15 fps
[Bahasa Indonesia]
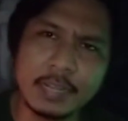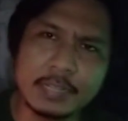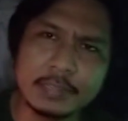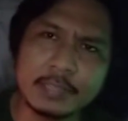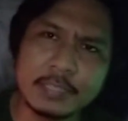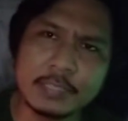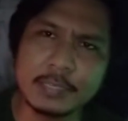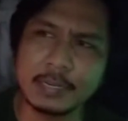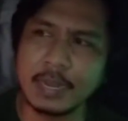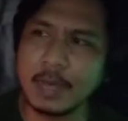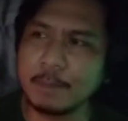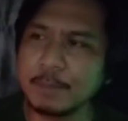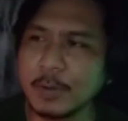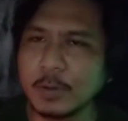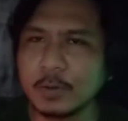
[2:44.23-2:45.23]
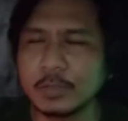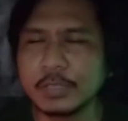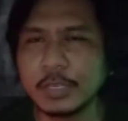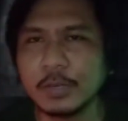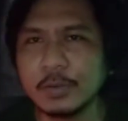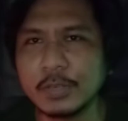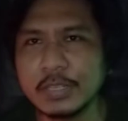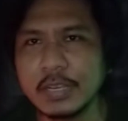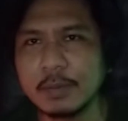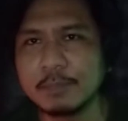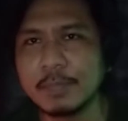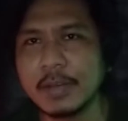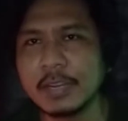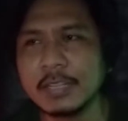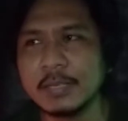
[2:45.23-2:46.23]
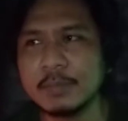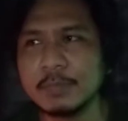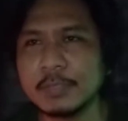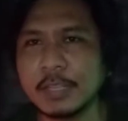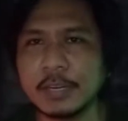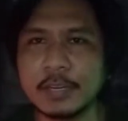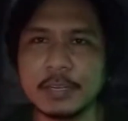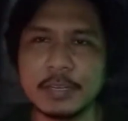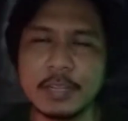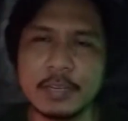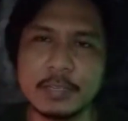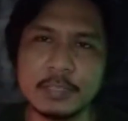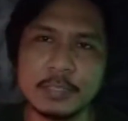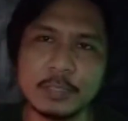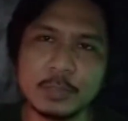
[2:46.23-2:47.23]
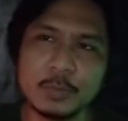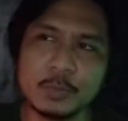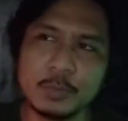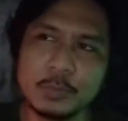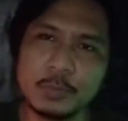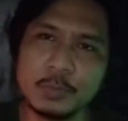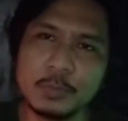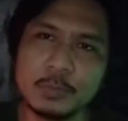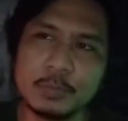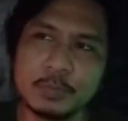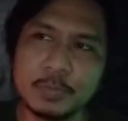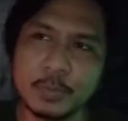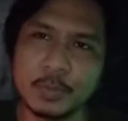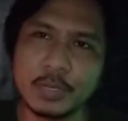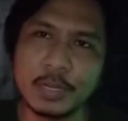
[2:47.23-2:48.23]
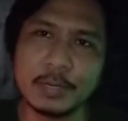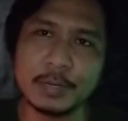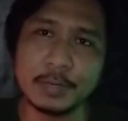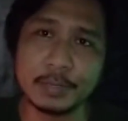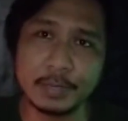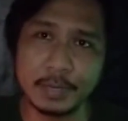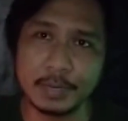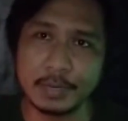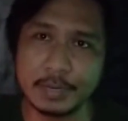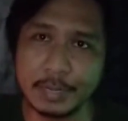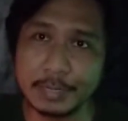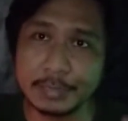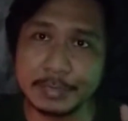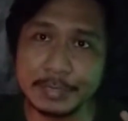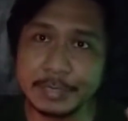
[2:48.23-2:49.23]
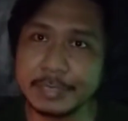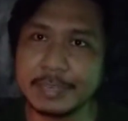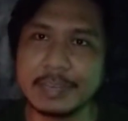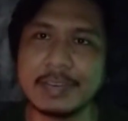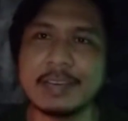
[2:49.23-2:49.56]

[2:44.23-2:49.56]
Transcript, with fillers: Lantas kenapa kok teori yang paling terkenal itu bukan tentang etika,